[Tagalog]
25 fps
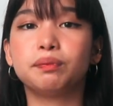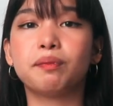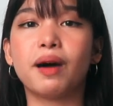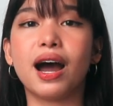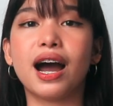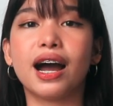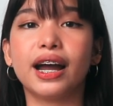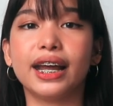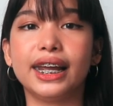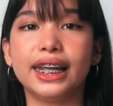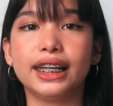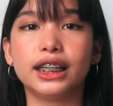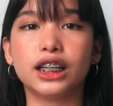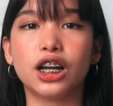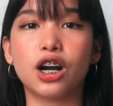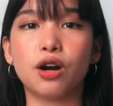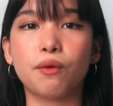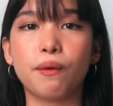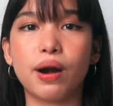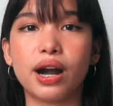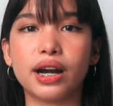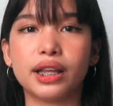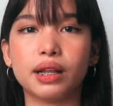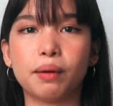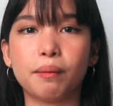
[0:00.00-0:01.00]
pang
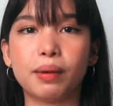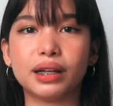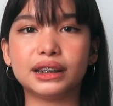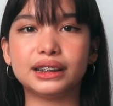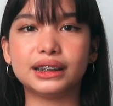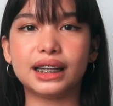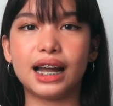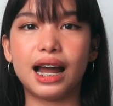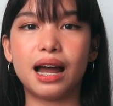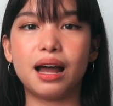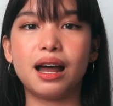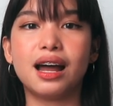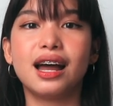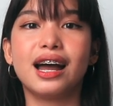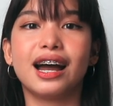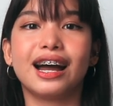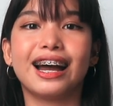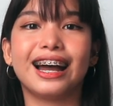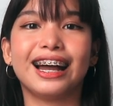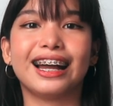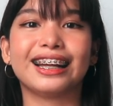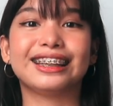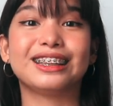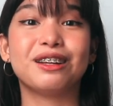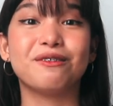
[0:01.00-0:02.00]
innerwear naman siya.
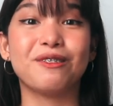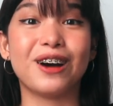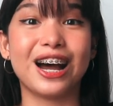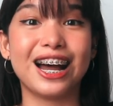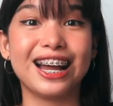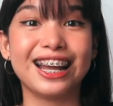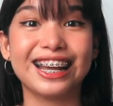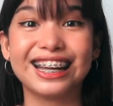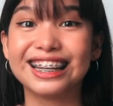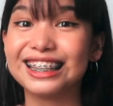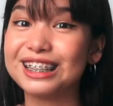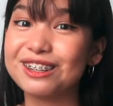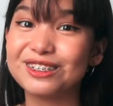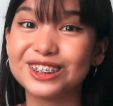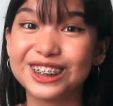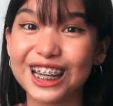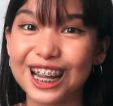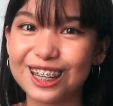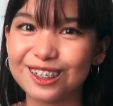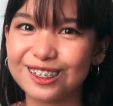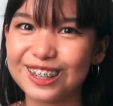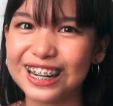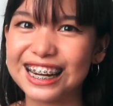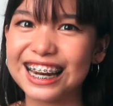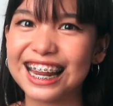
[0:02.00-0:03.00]
ba diba? Hindi
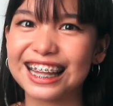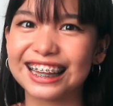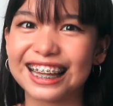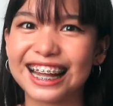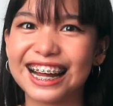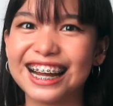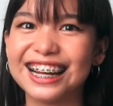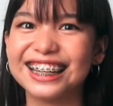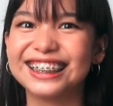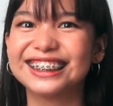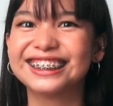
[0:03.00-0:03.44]
masyadong halata.